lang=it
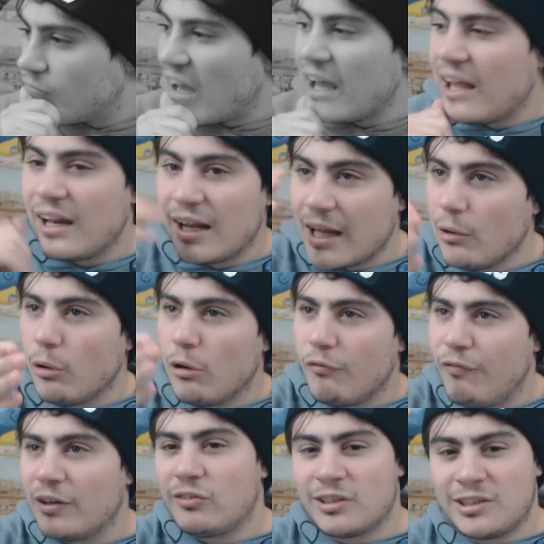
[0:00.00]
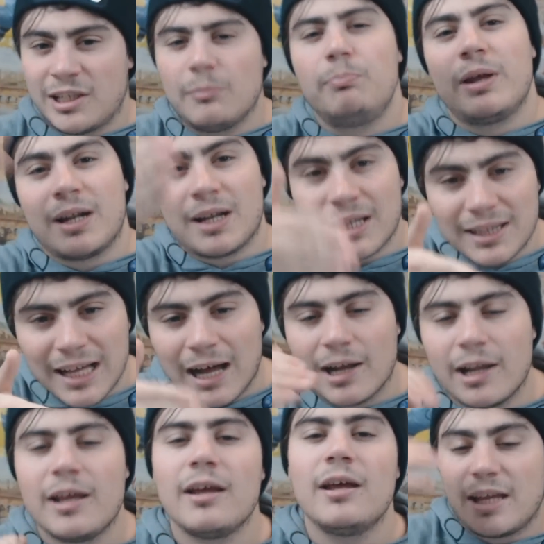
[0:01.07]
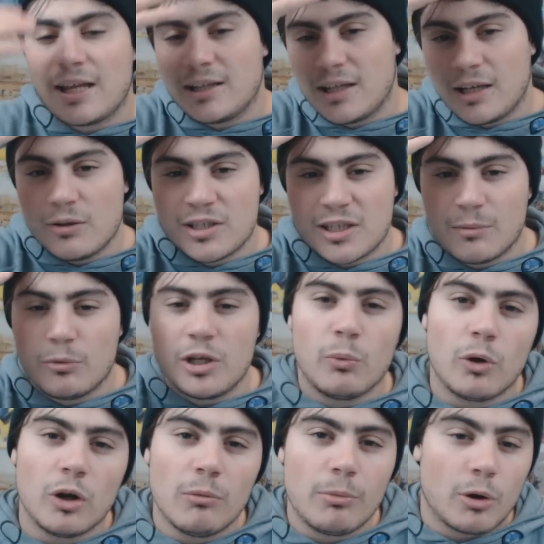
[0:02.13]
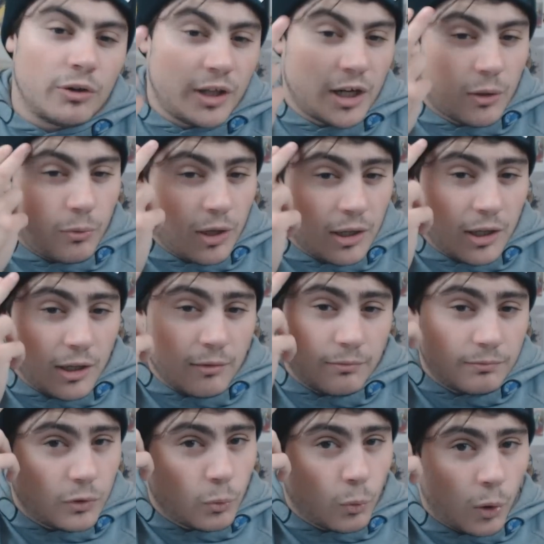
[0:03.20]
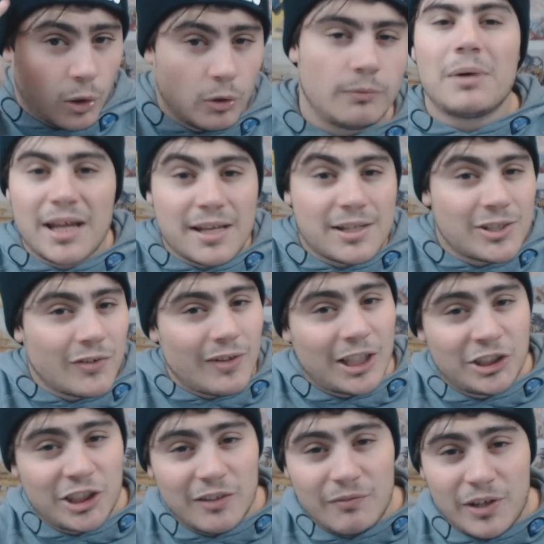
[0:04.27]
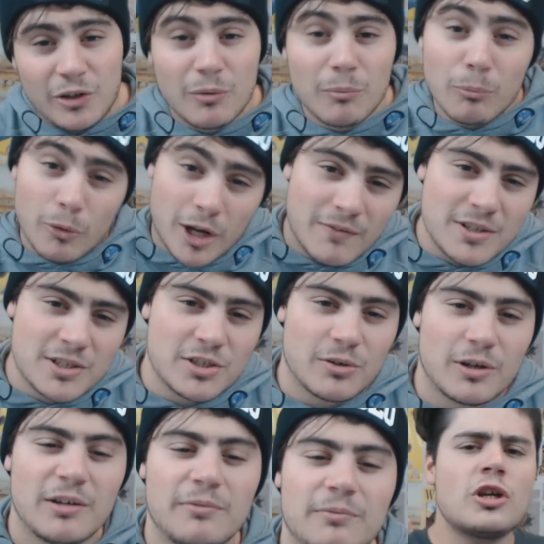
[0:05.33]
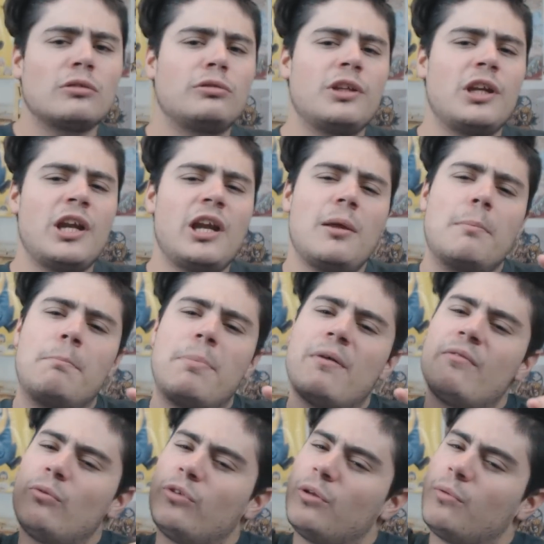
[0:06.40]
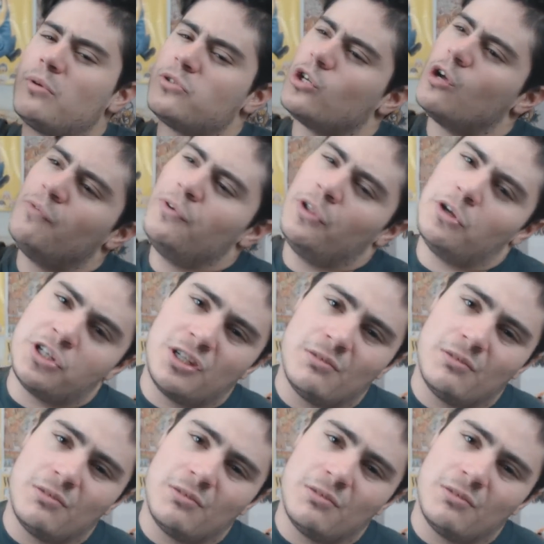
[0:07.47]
È il regalo che ho fatto a Step per Natale. E niente, noi siamo gli Wolo Brother e quindi. Wolo. Ma adesso vi lascio al video, buona visione. Ciao a tutti nini, benvenuti in questo nuovo video, oggi